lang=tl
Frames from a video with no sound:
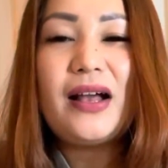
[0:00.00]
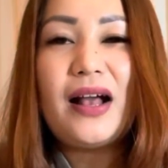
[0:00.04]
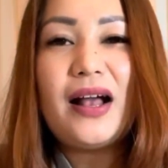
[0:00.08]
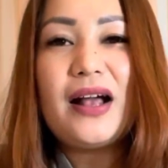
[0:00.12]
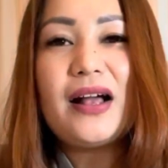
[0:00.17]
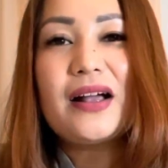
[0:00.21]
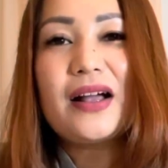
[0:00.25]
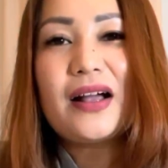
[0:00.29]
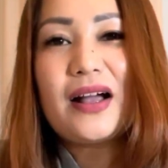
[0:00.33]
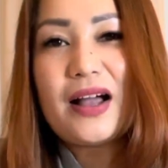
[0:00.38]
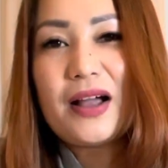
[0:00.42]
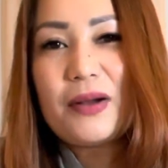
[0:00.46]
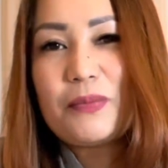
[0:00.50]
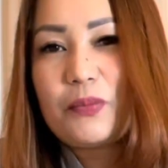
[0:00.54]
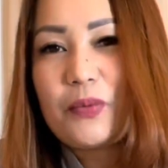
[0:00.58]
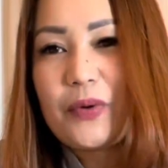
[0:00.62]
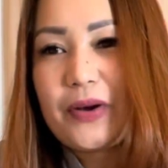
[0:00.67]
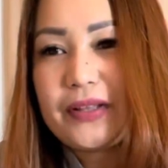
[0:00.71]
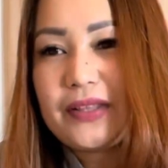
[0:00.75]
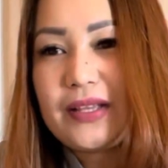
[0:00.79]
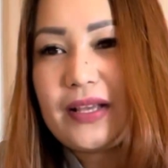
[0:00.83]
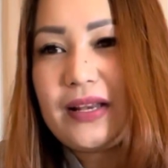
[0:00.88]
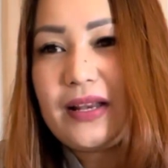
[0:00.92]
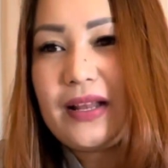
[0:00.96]
ang kapwa
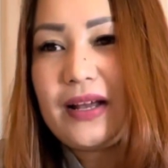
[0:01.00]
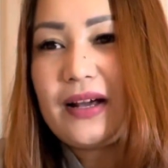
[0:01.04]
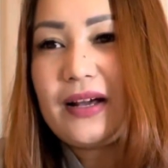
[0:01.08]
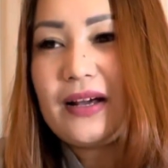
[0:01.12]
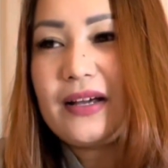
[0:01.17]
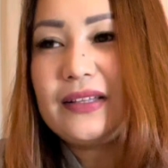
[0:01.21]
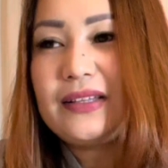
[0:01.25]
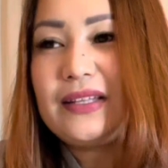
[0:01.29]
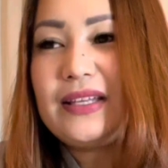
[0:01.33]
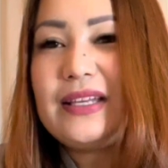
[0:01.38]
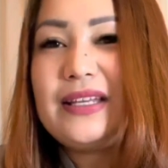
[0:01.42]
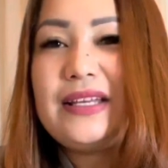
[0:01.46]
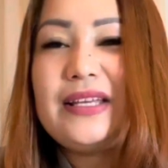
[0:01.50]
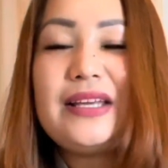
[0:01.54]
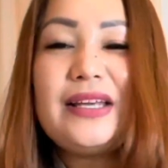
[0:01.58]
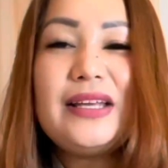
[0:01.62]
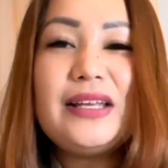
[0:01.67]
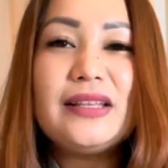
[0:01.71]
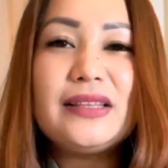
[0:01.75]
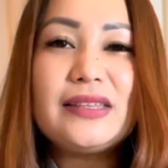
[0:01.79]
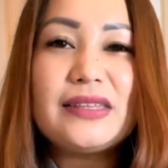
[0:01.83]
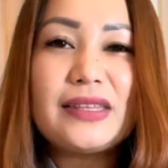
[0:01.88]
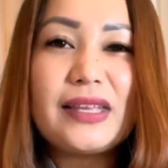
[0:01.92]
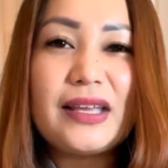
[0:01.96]
nila at
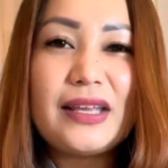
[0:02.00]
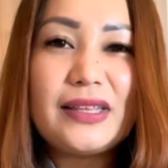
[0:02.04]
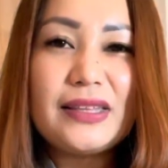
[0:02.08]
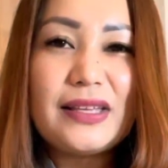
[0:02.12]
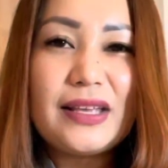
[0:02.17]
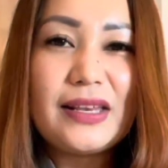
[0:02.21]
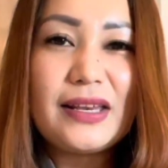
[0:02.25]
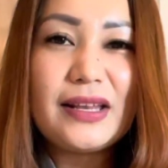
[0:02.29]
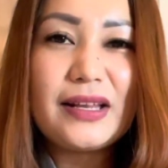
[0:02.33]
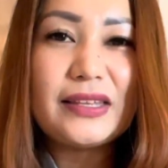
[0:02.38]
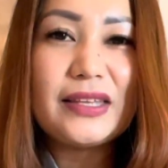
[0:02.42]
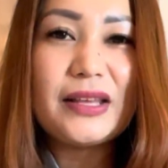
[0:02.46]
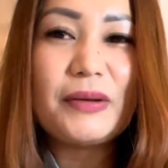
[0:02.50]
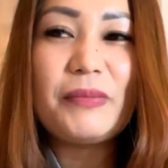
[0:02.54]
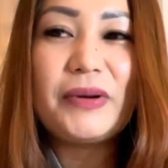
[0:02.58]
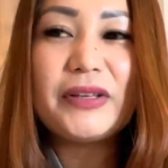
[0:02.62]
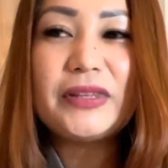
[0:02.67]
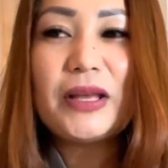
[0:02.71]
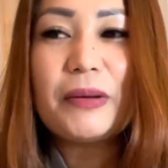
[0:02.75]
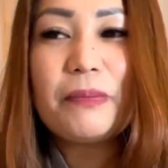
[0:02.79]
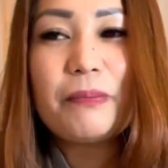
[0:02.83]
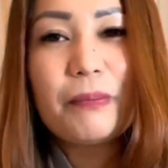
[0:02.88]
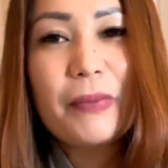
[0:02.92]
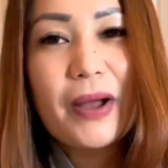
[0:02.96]
hinihintay nila na
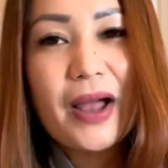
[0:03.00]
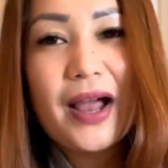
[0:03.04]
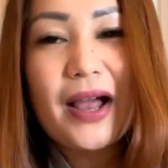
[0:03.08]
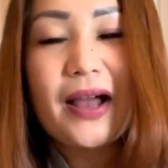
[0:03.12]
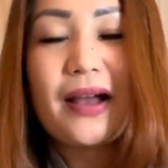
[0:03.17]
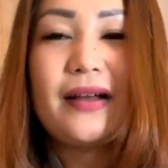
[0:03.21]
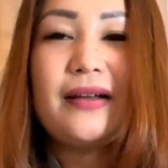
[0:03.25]
madapa